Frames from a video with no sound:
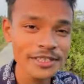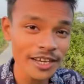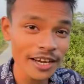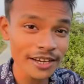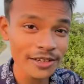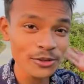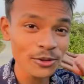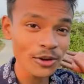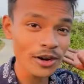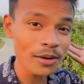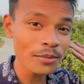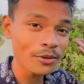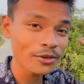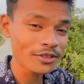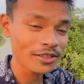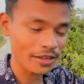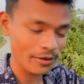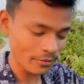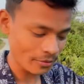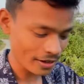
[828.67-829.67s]
जाके थोड़ा
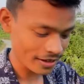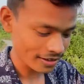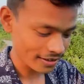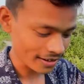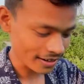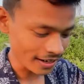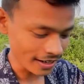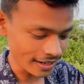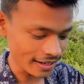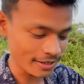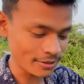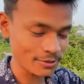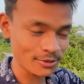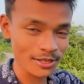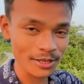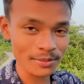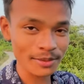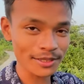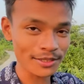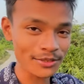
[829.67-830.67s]
बहुत देखूंगा क्रिकेट एंड
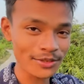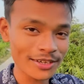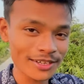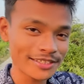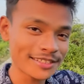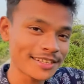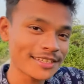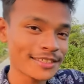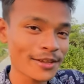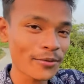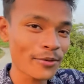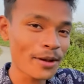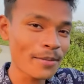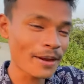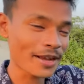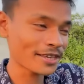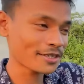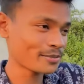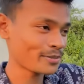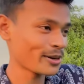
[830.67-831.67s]
उसके बाद तो घर चला जाऊंगा
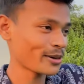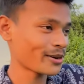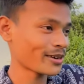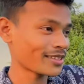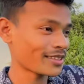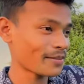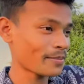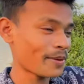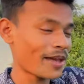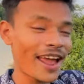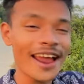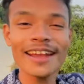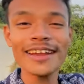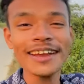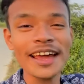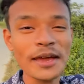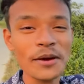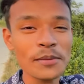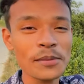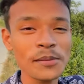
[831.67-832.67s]
बाकी स्पीड करते
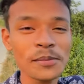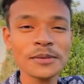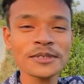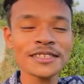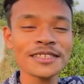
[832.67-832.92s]
एंड आयो को